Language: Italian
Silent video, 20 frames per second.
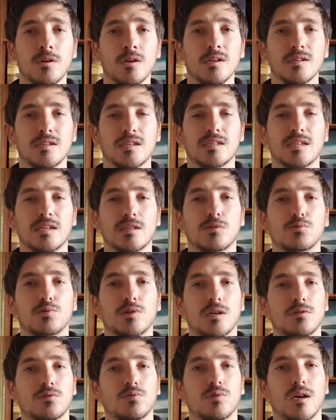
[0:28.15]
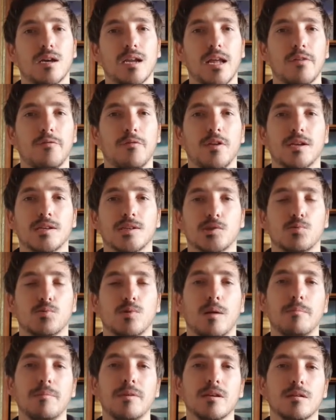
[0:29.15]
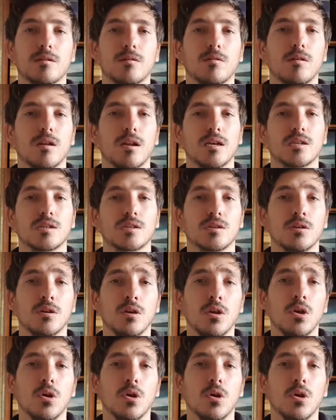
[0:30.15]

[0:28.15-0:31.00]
se state usando una reflex, una mirrorless,